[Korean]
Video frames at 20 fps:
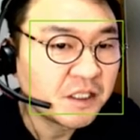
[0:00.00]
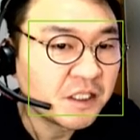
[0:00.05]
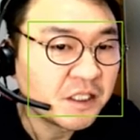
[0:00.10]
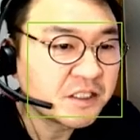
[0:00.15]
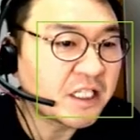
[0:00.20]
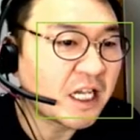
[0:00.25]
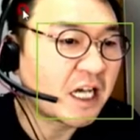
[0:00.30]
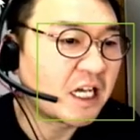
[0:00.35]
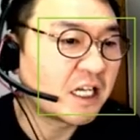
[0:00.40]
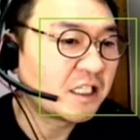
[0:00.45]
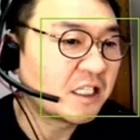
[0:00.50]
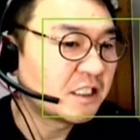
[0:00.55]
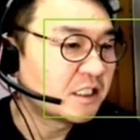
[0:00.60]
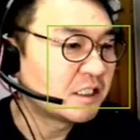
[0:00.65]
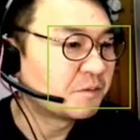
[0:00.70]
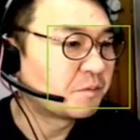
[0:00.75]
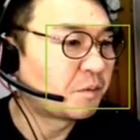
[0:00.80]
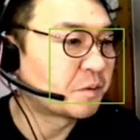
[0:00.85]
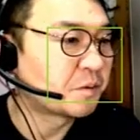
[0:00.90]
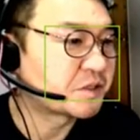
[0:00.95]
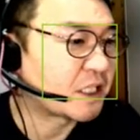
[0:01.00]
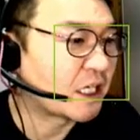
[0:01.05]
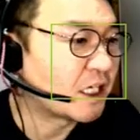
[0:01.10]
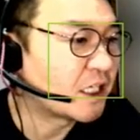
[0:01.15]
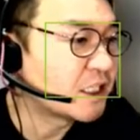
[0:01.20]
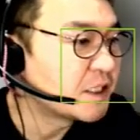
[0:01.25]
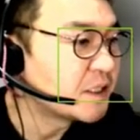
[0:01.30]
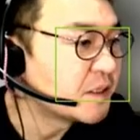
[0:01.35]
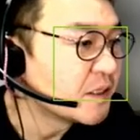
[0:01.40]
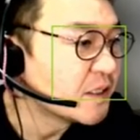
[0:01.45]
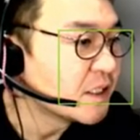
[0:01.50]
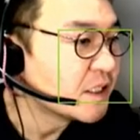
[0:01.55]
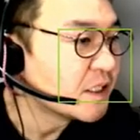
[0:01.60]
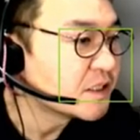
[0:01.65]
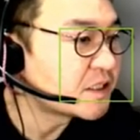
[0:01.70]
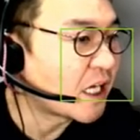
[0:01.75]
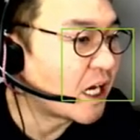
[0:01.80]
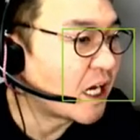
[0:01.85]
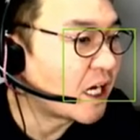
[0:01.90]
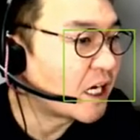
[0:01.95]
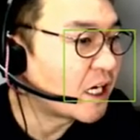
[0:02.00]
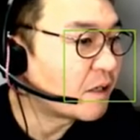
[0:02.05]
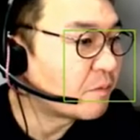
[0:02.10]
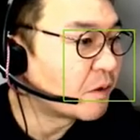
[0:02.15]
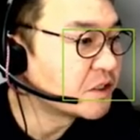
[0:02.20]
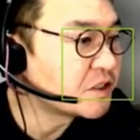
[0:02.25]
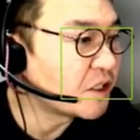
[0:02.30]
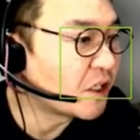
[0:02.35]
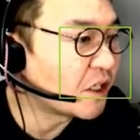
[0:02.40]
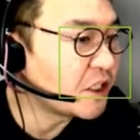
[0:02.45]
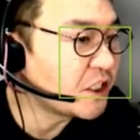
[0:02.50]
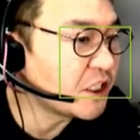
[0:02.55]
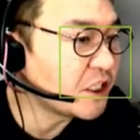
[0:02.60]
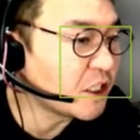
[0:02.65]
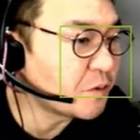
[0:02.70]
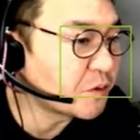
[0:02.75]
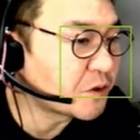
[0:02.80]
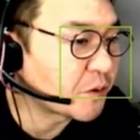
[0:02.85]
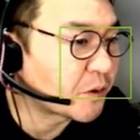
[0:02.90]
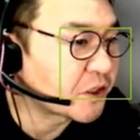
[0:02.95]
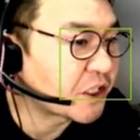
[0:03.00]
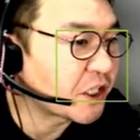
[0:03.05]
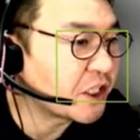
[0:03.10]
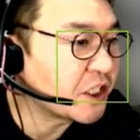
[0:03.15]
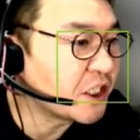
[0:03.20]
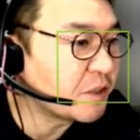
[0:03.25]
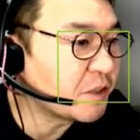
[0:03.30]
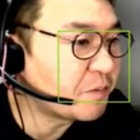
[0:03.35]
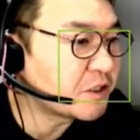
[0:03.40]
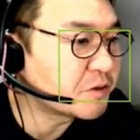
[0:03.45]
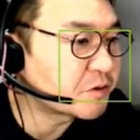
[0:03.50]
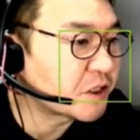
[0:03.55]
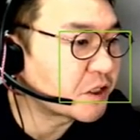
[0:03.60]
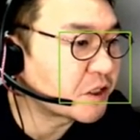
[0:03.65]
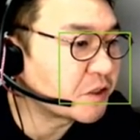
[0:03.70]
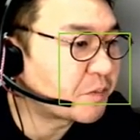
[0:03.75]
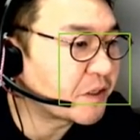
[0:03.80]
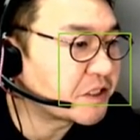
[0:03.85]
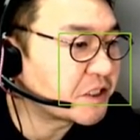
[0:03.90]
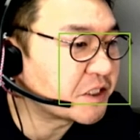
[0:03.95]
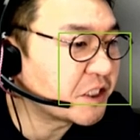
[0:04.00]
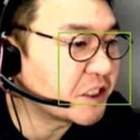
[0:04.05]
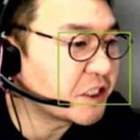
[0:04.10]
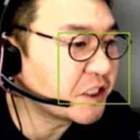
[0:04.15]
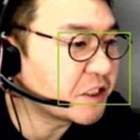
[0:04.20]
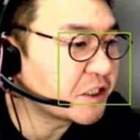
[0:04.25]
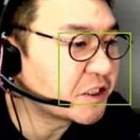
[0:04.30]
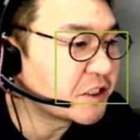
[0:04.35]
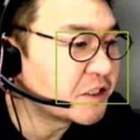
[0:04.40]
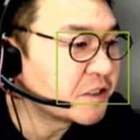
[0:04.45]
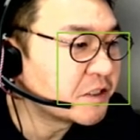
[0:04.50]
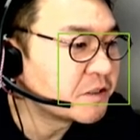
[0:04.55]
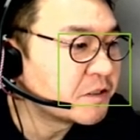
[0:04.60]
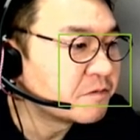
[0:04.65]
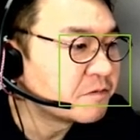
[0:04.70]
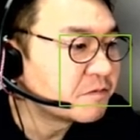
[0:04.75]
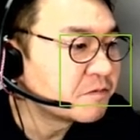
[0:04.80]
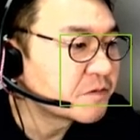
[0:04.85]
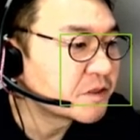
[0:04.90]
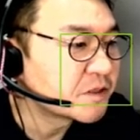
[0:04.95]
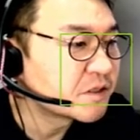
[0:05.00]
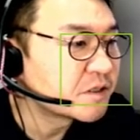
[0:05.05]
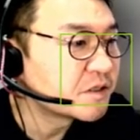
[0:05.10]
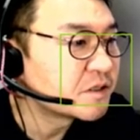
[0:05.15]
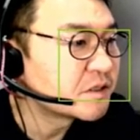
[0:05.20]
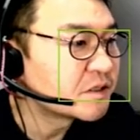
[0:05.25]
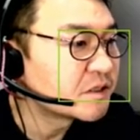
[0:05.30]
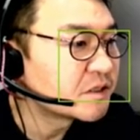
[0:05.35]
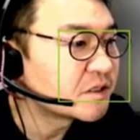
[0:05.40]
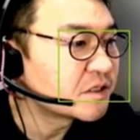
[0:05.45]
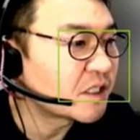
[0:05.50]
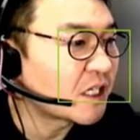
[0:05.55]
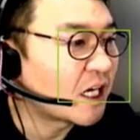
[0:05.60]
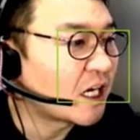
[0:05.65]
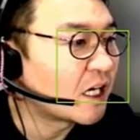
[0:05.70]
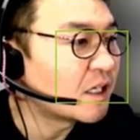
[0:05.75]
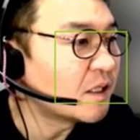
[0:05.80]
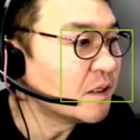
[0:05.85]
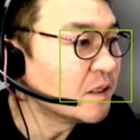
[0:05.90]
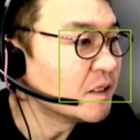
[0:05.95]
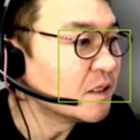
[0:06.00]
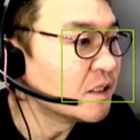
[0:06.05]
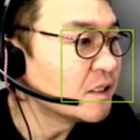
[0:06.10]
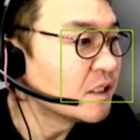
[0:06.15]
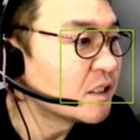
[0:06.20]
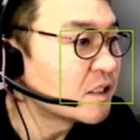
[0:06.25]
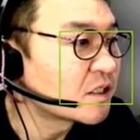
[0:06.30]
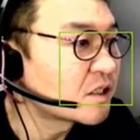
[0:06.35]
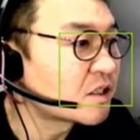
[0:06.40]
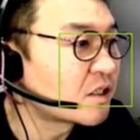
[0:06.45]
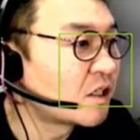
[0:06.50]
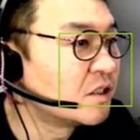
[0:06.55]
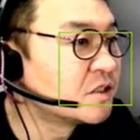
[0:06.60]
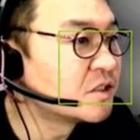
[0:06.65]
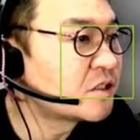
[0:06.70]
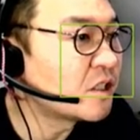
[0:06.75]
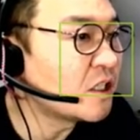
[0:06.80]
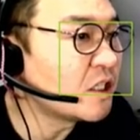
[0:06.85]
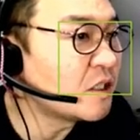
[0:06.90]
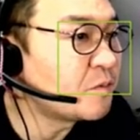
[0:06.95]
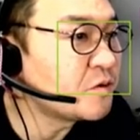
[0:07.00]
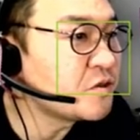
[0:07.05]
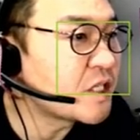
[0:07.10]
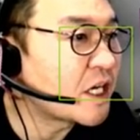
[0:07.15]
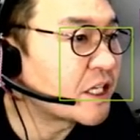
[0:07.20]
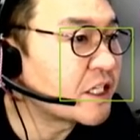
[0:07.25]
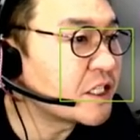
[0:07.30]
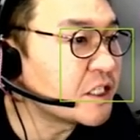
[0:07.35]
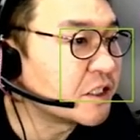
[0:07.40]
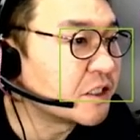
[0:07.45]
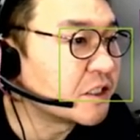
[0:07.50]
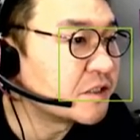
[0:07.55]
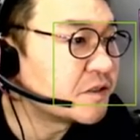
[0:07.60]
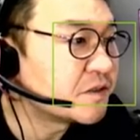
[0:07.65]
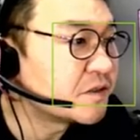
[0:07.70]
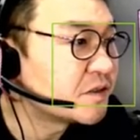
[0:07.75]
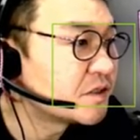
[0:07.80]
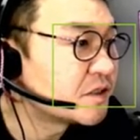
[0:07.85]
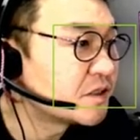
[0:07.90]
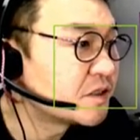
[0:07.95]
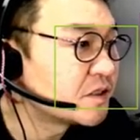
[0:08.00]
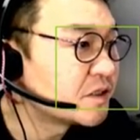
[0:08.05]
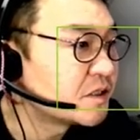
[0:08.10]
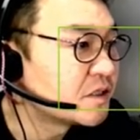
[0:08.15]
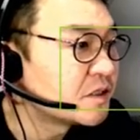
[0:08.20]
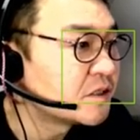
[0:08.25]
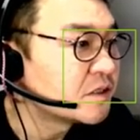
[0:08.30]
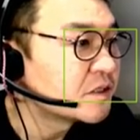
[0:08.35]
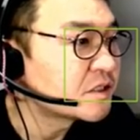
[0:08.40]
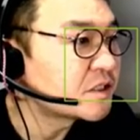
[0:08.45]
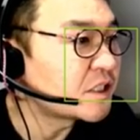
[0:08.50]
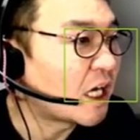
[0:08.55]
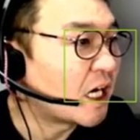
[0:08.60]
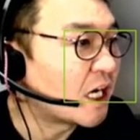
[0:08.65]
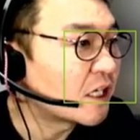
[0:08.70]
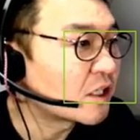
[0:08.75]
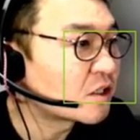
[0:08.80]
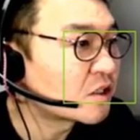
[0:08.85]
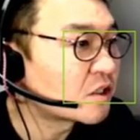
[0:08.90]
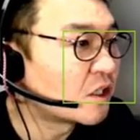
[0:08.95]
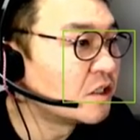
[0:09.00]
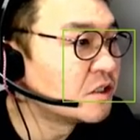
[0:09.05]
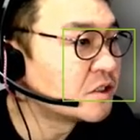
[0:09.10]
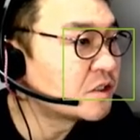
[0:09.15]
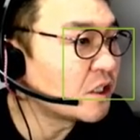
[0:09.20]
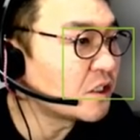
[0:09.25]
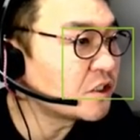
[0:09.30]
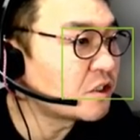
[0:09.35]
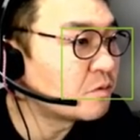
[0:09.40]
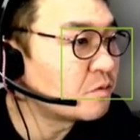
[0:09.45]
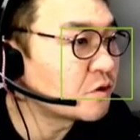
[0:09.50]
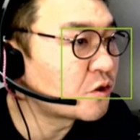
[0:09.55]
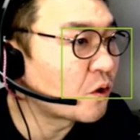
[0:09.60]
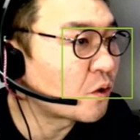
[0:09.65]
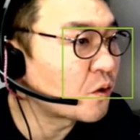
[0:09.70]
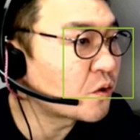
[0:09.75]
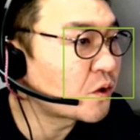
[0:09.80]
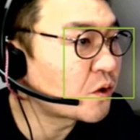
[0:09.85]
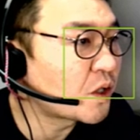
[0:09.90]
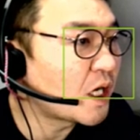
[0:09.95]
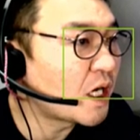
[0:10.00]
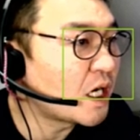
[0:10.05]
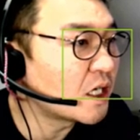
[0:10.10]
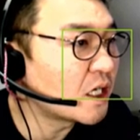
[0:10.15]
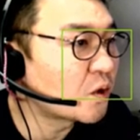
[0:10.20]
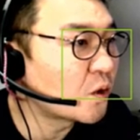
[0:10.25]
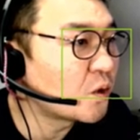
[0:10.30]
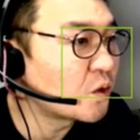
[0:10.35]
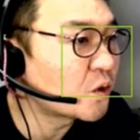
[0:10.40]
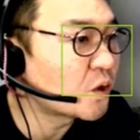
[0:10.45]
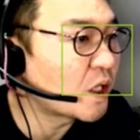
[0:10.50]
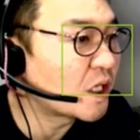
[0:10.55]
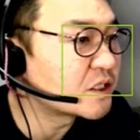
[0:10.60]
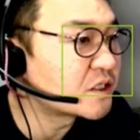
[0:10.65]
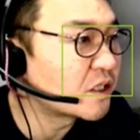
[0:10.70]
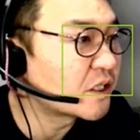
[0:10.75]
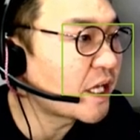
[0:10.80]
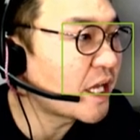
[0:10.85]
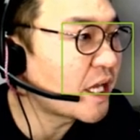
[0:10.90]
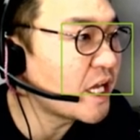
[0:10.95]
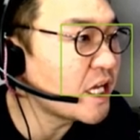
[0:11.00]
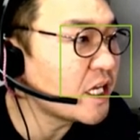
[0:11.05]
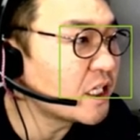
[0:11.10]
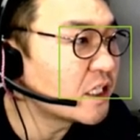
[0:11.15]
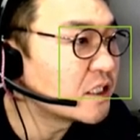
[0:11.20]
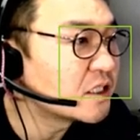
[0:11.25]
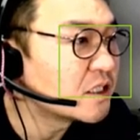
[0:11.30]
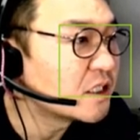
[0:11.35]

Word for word: 자, 봅시다. 자, 먼저 이거부터 볼게요. 1페이지부터 2페이지. 자, 건설 분야는, 자, 건설 전문 교육과 교육과정의